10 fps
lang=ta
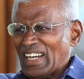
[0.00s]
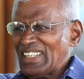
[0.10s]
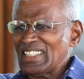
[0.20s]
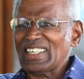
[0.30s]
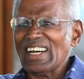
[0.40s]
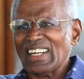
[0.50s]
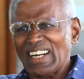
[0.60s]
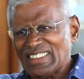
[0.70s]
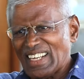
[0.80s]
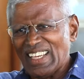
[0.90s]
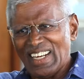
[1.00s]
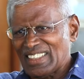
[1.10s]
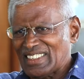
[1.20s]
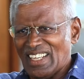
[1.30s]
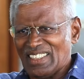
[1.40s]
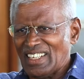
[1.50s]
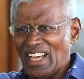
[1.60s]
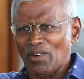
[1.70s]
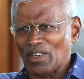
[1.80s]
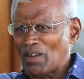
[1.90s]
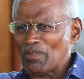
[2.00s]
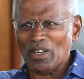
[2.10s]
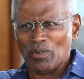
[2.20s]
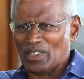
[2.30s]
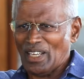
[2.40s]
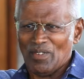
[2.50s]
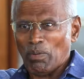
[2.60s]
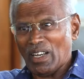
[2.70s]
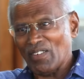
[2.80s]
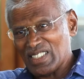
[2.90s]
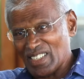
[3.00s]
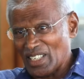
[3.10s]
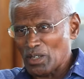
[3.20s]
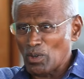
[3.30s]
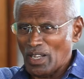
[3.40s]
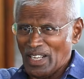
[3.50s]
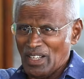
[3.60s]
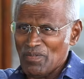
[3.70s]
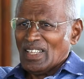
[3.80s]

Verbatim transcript: அதை எதுக்காக நடத்துகிறாங்கன்னு எனக்கு தெரியாது நான் ஒரு கம்ப்ளைண்ட் கொடுத்தேன் பல வருஷங்களுக்கு முன்னால்